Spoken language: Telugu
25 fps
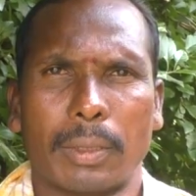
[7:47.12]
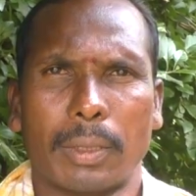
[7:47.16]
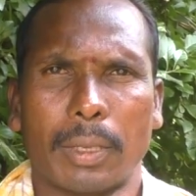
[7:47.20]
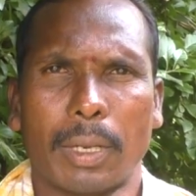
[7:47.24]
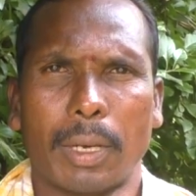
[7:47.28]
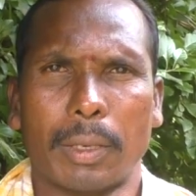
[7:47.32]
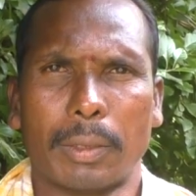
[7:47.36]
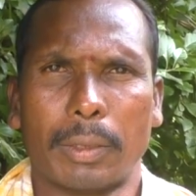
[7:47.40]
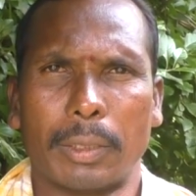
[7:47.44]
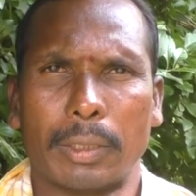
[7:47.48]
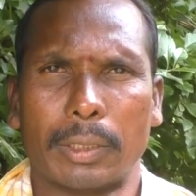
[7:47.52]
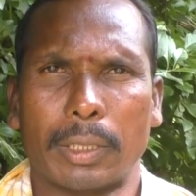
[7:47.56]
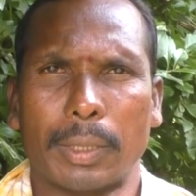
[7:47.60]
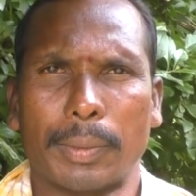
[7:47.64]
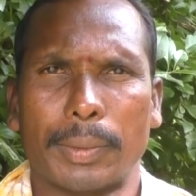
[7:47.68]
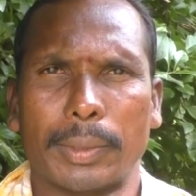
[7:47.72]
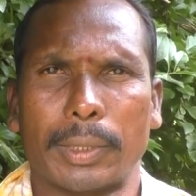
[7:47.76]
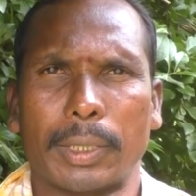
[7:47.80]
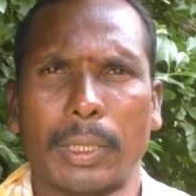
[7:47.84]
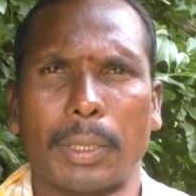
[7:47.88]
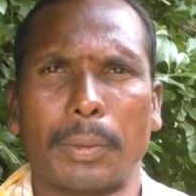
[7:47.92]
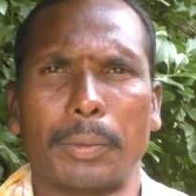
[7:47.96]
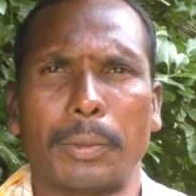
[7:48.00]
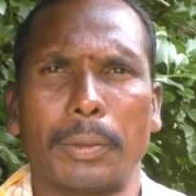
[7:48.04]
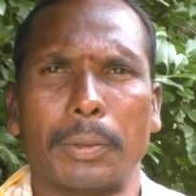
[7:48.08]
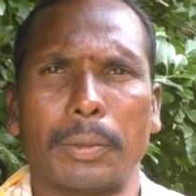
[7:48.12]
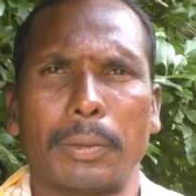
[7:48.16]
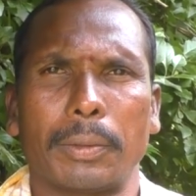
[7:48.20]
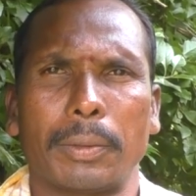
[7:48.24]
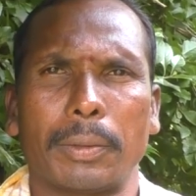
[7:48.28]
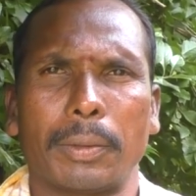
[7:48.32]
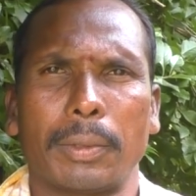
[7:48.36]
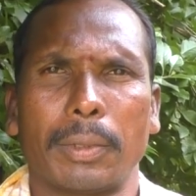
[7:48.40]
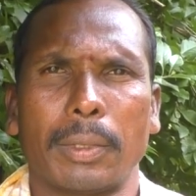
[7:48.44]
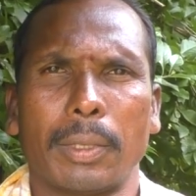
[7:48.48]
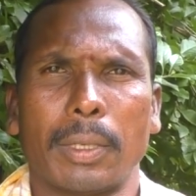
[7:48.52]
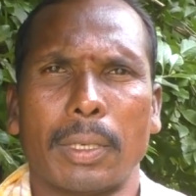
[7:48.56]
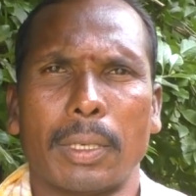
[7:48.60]
నాకు ఈ సంవత్సరము
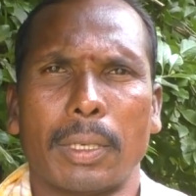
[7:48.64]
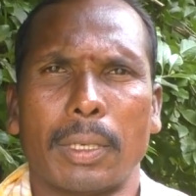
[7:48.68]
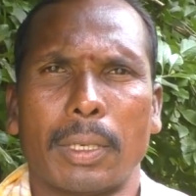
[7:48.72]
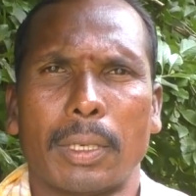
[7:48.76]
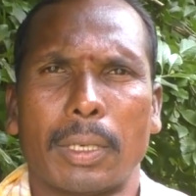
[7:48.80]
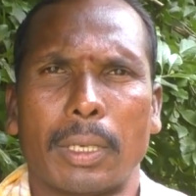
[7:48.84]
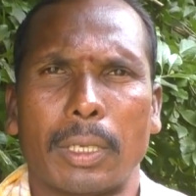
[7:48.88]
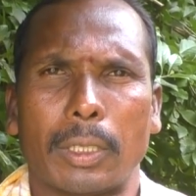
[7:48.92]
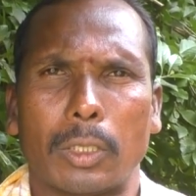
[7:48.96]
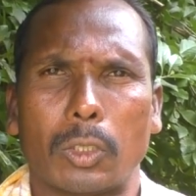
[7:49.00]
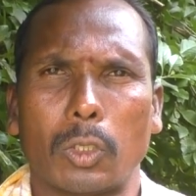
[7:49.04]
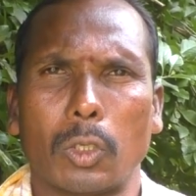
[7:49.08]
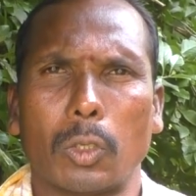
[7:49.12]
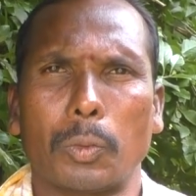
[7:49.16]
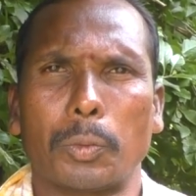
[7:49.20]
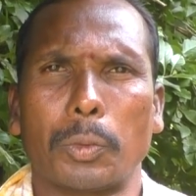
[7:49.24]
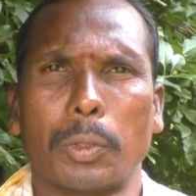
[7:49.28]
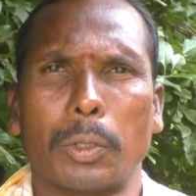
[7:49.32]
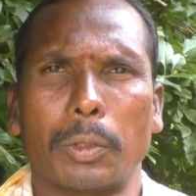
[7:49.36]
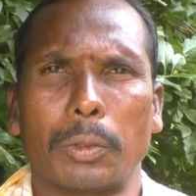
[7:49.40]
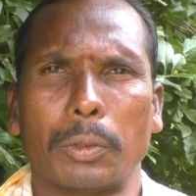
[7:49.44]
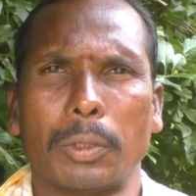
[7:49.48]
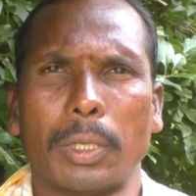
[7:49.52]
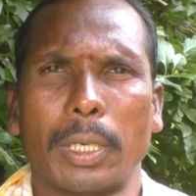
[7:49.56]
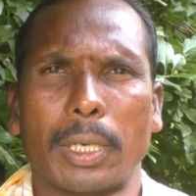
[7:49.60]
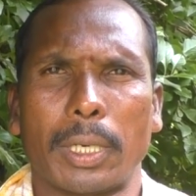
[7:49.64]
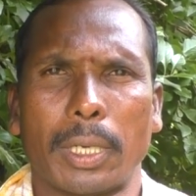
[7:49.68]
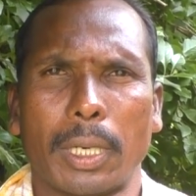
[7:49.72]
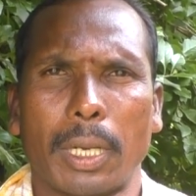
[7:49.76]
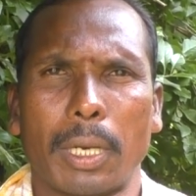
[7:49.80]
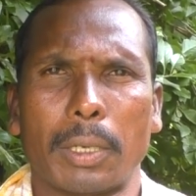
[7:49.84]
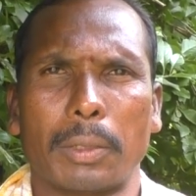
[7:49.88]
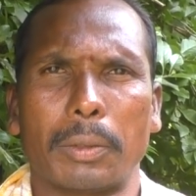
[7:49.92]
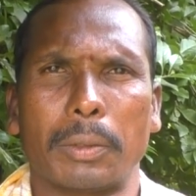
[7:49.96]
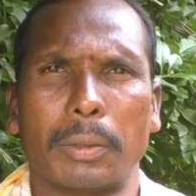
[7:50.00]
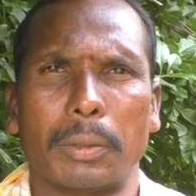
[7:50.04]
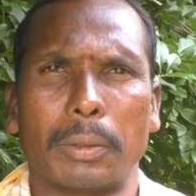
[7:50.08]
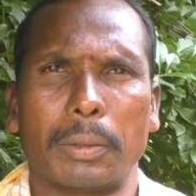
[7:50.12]
ఖర్చులు పోను
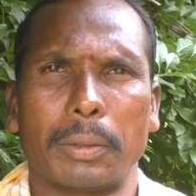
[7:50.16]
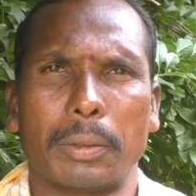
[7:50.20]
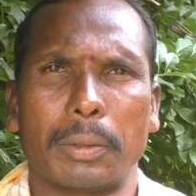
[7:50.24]
ఎకరాకు